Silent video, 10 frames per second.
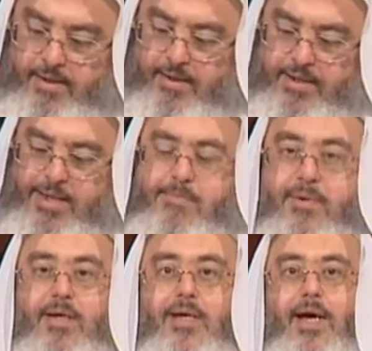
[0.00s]
آه،
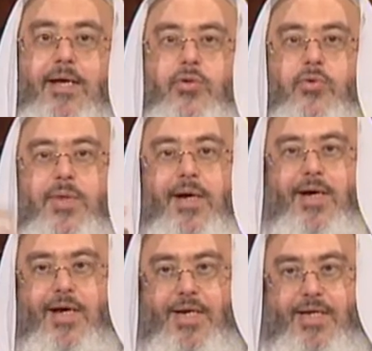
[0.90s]
ينبغي أن
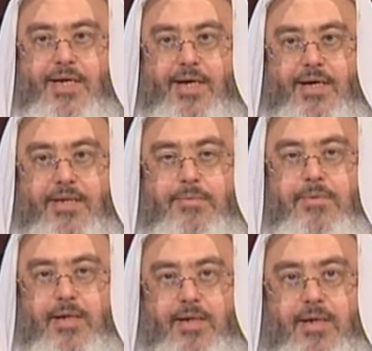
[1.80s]
توضع آليات
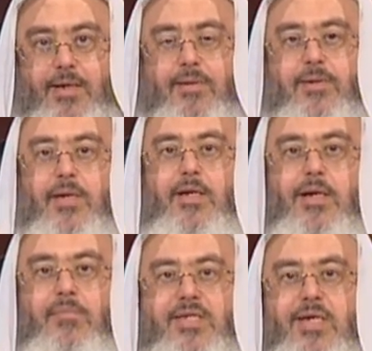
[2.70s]
بحيث أن
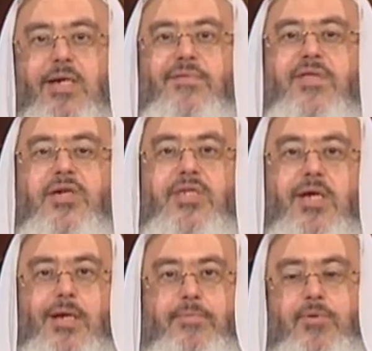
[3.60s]
المصارف
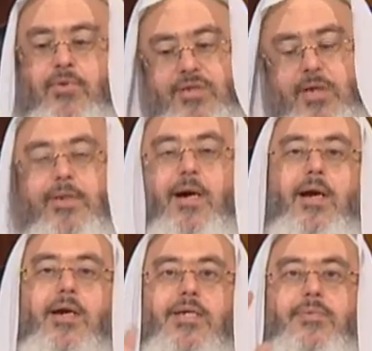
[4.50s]
تشتري البيوت تبيع
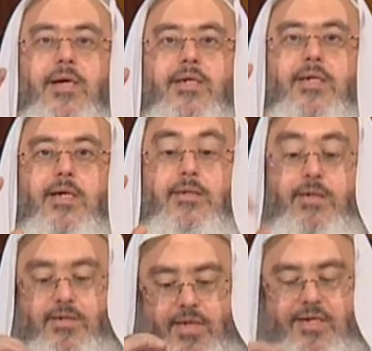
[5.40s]
على الناس بالأقساط
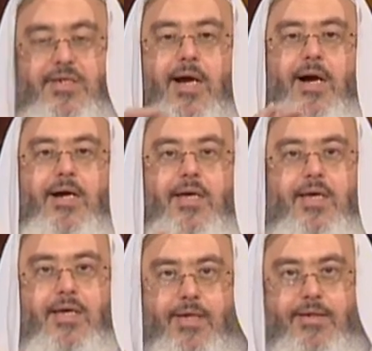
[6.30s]
تشتري شراء
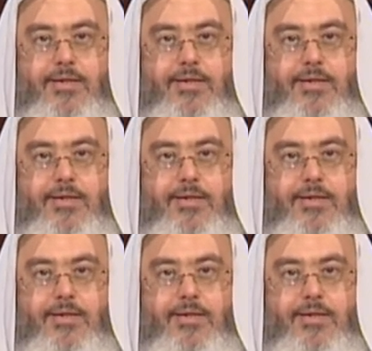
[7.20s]
حقيقي